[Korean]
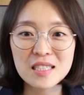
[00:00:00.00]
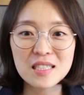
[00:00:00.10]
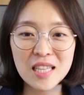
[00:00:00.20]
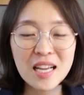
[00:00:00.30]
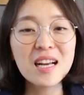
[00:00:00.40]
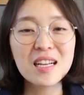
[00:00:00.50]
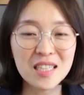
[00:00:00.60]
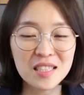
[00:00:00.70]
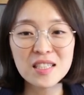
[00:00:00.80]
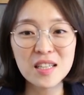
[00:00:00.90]
그 생각
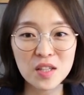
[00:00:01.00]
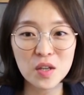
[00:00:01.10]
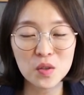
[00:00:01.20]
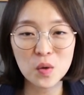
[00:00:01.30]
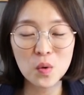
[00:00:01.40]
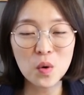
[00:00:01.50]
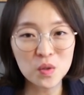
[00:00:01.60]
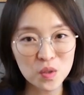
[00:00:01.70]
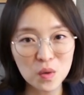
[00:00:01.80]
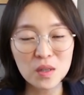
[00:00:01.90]
자체에 대해서
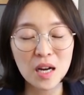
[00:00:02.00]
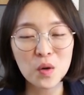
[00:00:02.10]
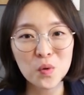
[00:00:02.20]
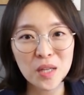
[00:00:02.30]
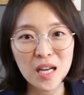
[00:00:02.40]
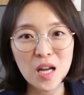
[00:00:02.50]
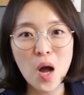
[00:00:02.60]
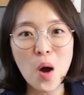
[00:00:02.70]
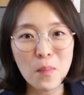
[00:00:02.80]
걱정을 하거나